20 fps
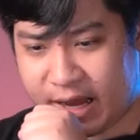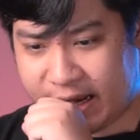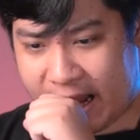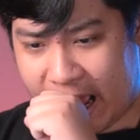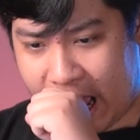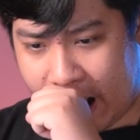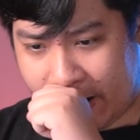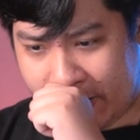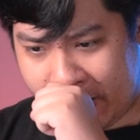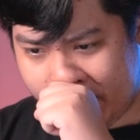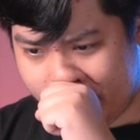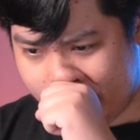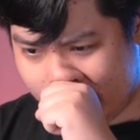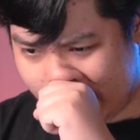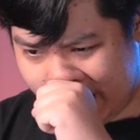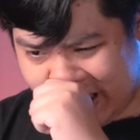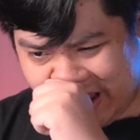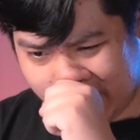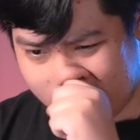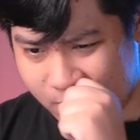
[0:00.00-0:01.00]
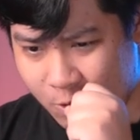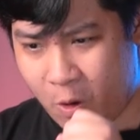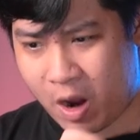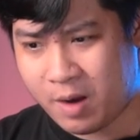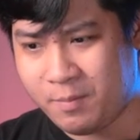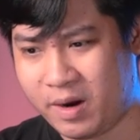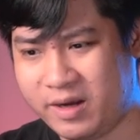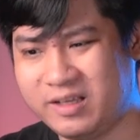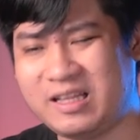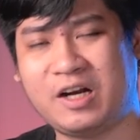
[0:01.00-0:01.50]
ngày nào á, mà thị trường chứng
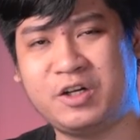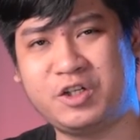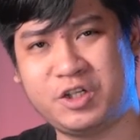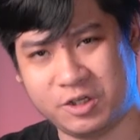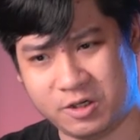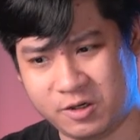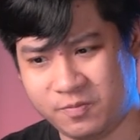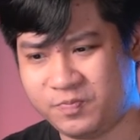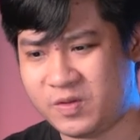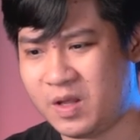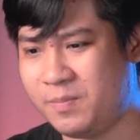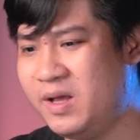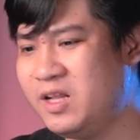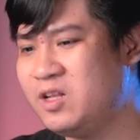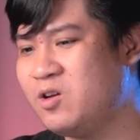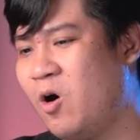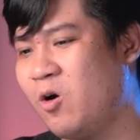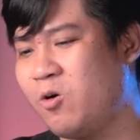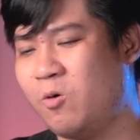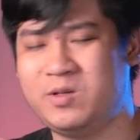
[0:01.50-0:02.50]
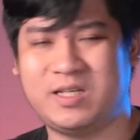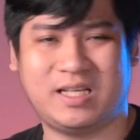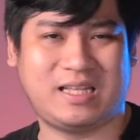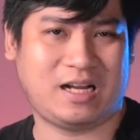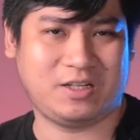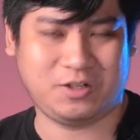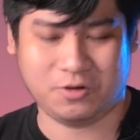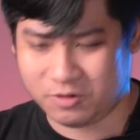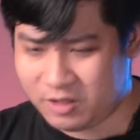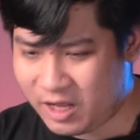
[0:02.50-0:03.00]
khoán Mỹ tăng trưởng thì Bitcoin cũng sẽ
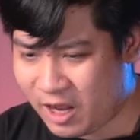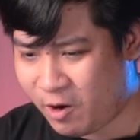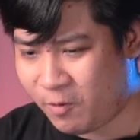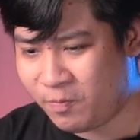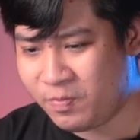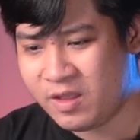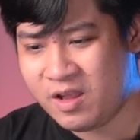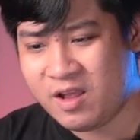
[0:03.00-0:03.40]
tăng trưởng theo